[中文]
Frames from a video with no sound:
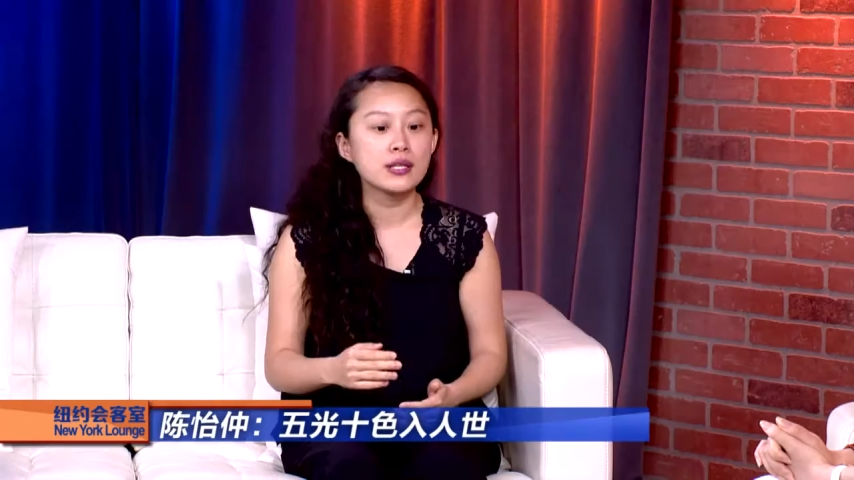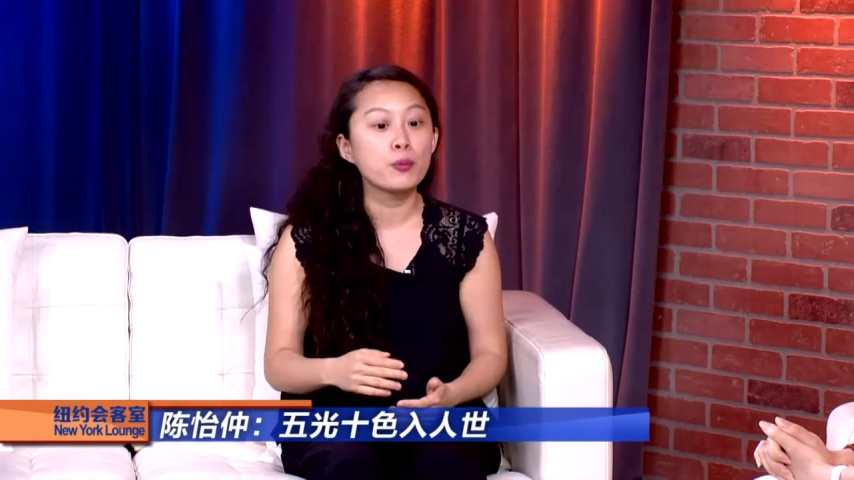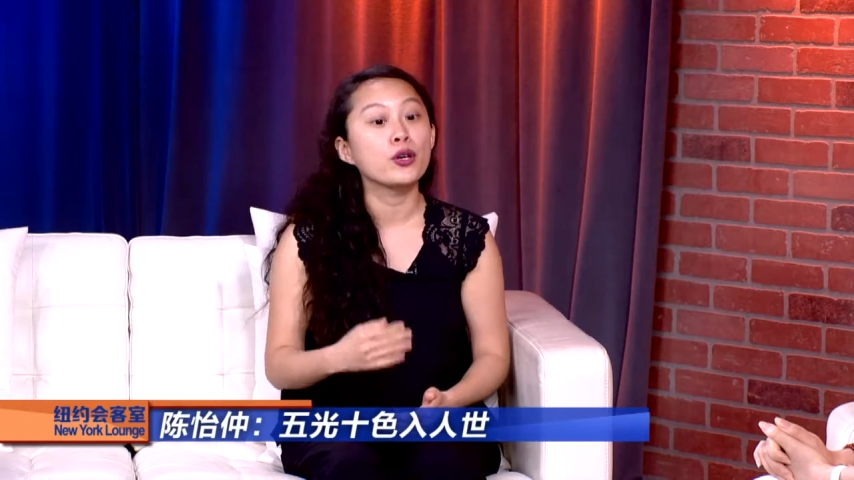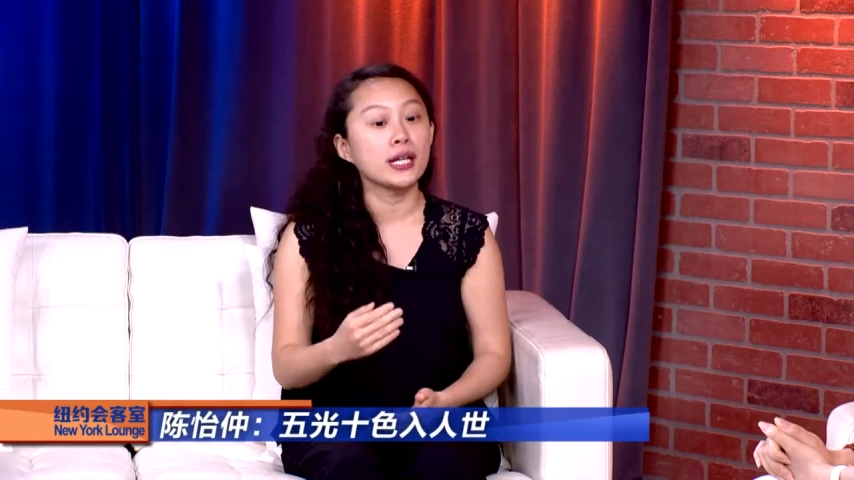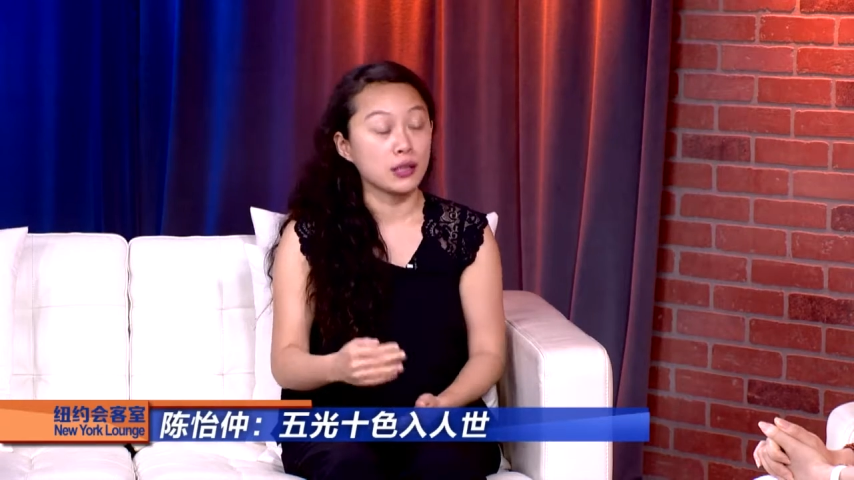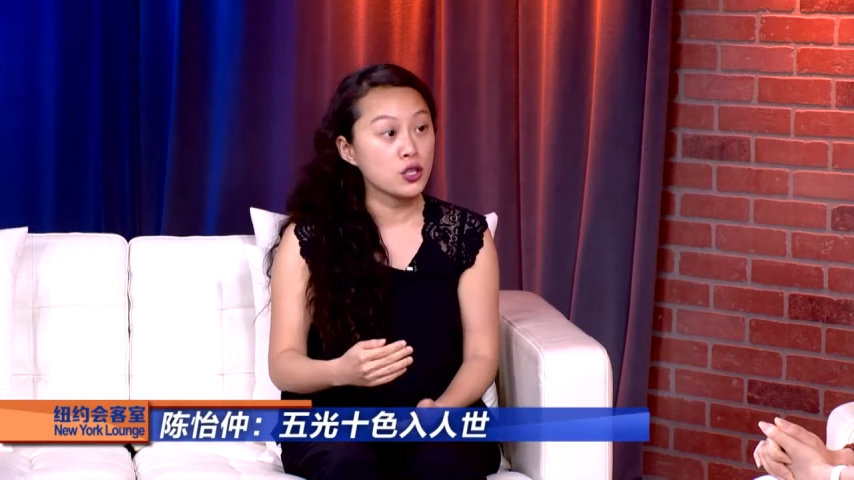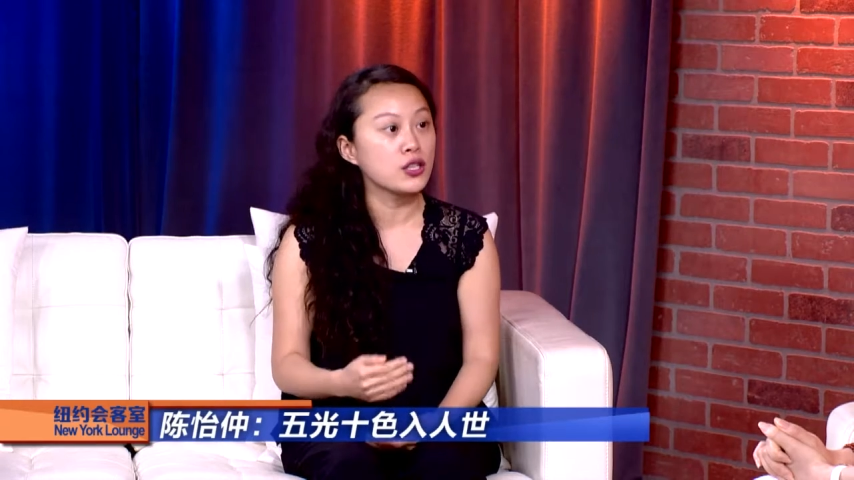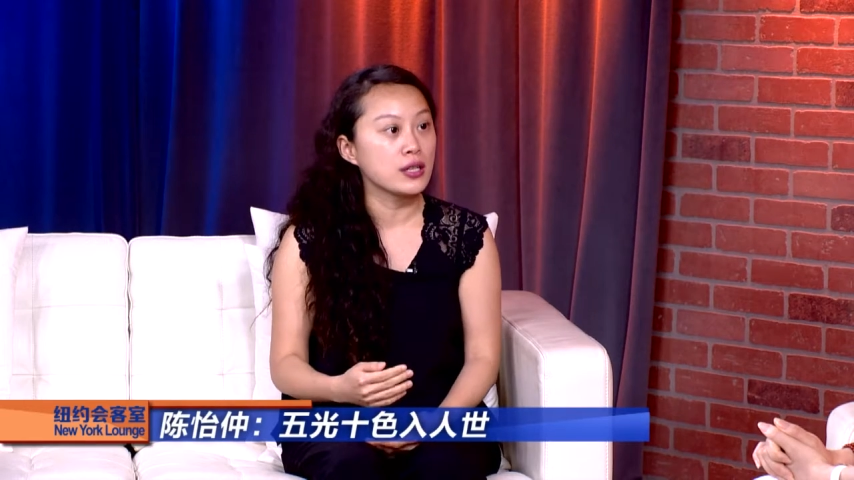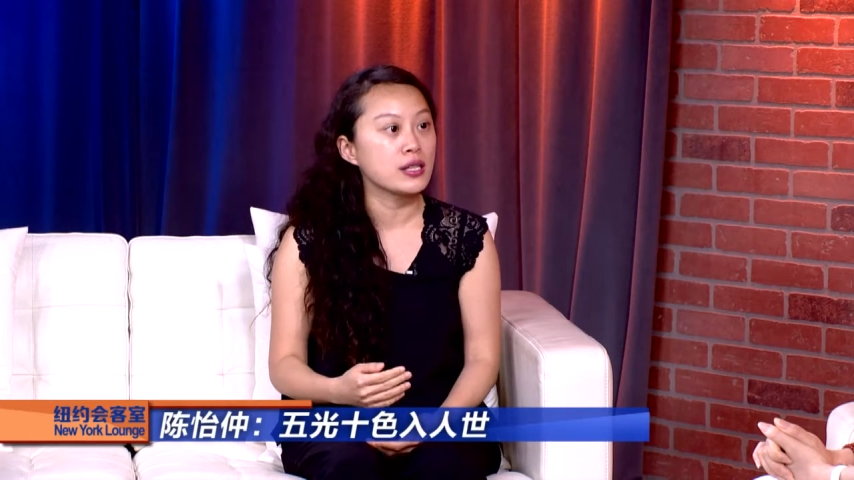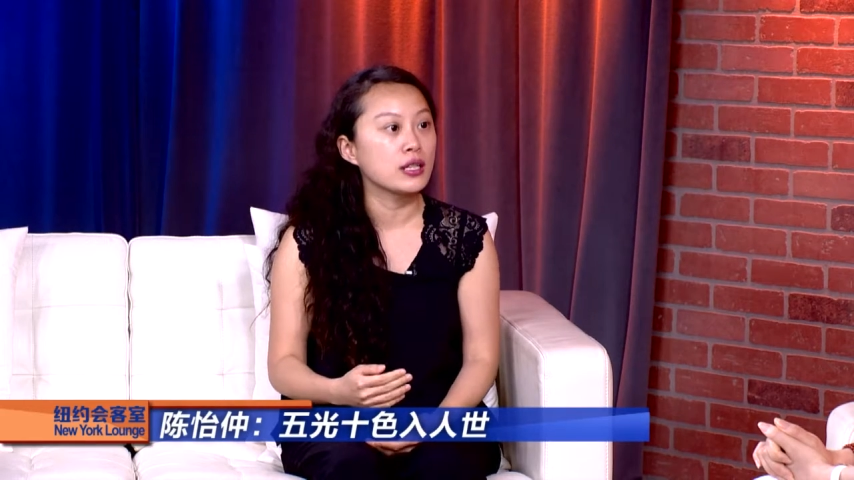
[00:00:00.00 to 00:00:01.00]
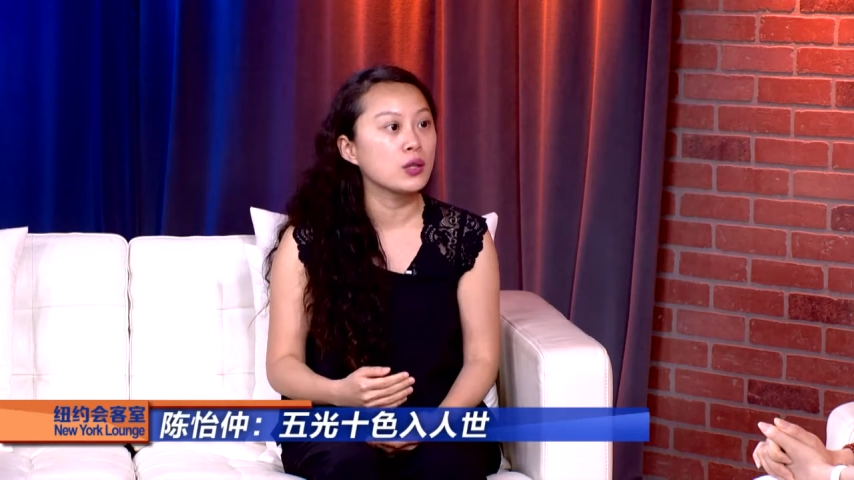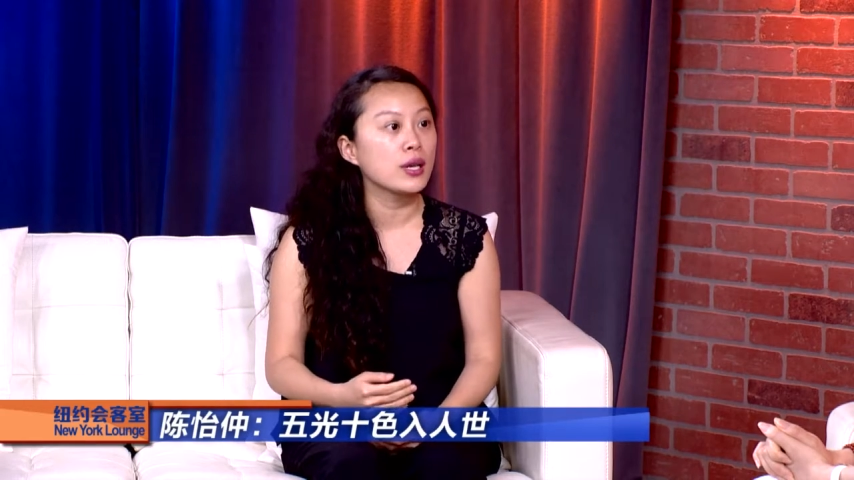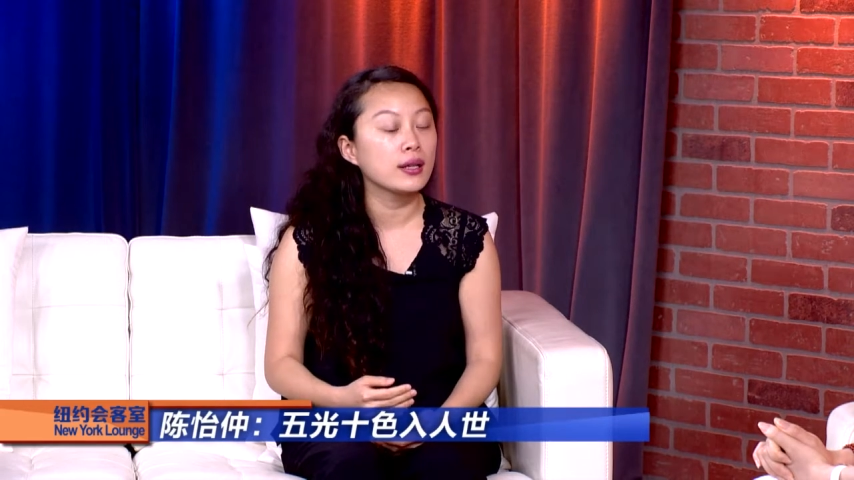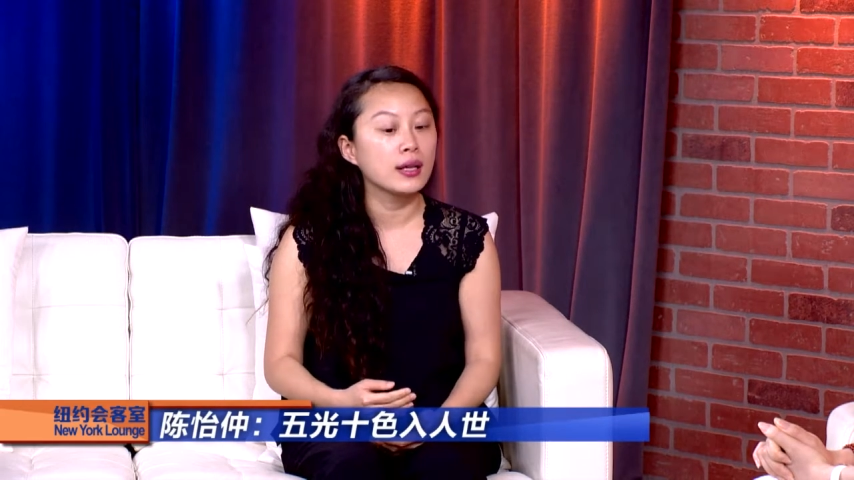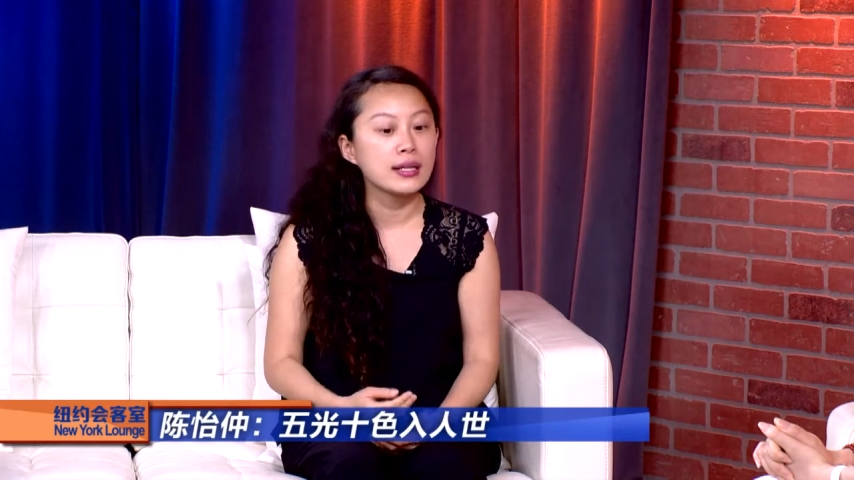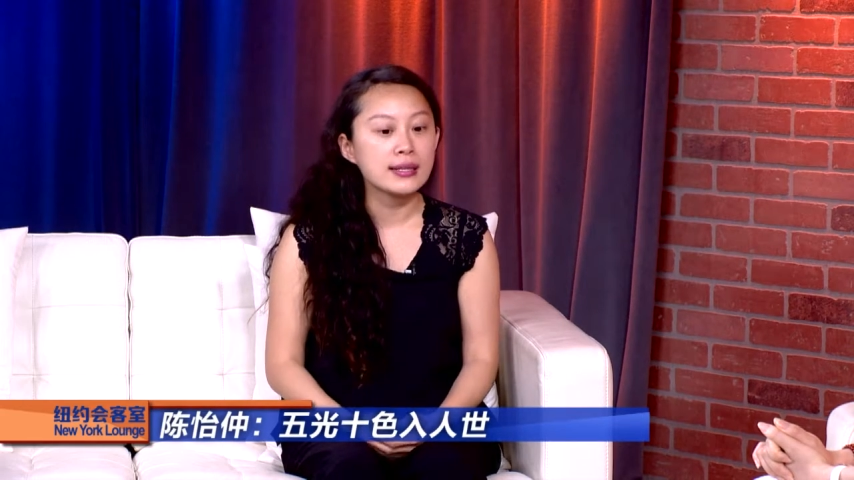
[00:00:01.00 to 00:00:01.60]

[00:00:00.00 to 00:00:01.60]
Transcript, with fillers: 是不一样的设计。因为